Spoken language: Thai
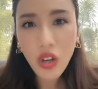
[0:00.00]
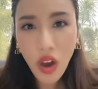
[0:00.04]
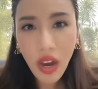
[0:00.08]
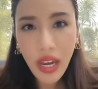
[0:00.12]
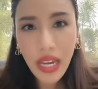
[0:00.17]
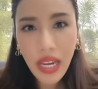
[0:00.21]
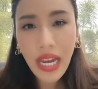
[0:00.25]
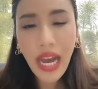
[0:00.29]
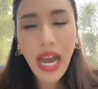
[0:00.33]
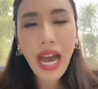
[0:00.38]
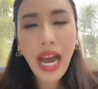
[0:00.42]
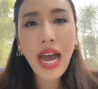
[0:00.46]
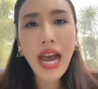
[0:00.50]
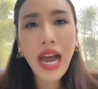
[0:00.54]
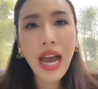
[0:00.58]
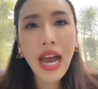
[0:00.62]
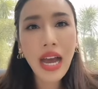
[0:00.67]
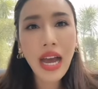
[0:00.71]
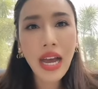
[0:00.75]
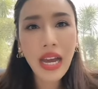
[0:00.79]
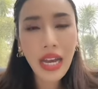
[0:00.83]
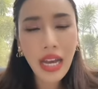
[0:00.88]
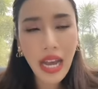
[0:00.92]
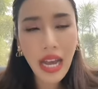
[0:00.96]
ด้อยค่า
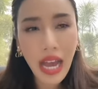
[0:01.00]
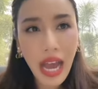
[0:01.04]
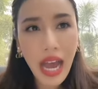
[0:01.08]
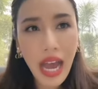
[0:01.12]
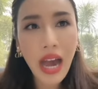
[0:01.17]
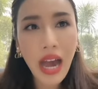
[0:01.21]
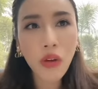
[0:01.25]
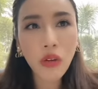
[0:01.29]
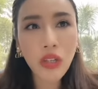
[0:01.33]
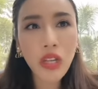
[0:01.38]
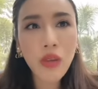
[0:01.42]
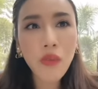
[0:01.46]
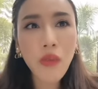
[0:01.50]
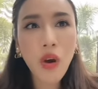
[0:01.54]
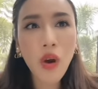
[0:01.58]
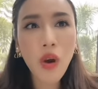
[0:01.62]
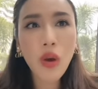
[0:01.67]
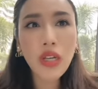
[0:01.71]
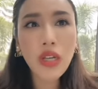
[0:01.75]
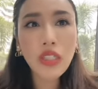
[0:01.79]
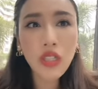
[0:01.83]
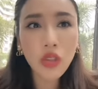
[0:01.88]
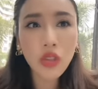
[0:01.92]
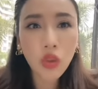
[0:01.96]
ข่าวที่บอ
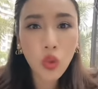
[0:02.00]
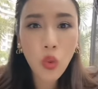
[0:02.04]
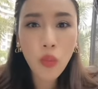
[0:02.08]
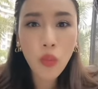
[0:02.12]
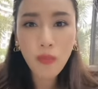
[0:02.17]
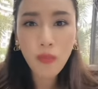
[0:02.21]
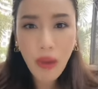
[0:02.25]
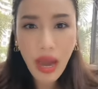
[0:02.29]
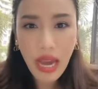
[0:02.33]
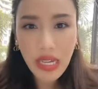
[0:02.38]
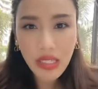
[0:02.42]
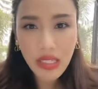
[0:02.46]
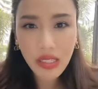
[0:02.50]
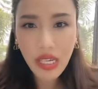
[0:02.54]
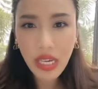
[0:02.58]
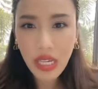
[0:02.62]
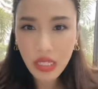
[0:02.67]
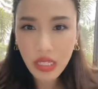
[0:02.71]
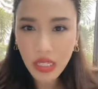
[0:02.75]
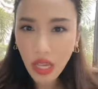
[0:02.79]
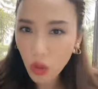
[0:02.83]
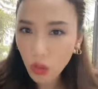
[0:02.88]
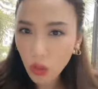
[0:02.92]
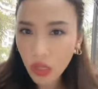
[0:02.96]
กว่าจะทุบบ้าน
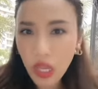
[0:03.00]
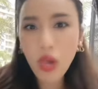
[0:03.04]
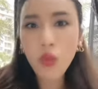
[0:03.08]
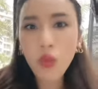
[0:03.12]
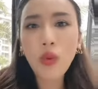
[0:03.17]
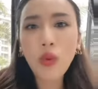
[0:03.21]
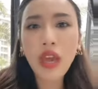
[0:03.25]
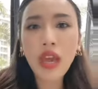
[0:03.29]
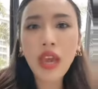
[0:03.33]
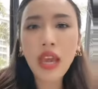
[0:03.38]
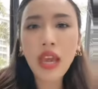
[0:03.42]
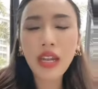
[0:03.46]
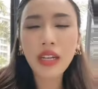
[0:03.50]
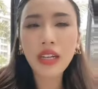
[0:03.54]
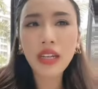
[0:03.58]
สีเสาเทเว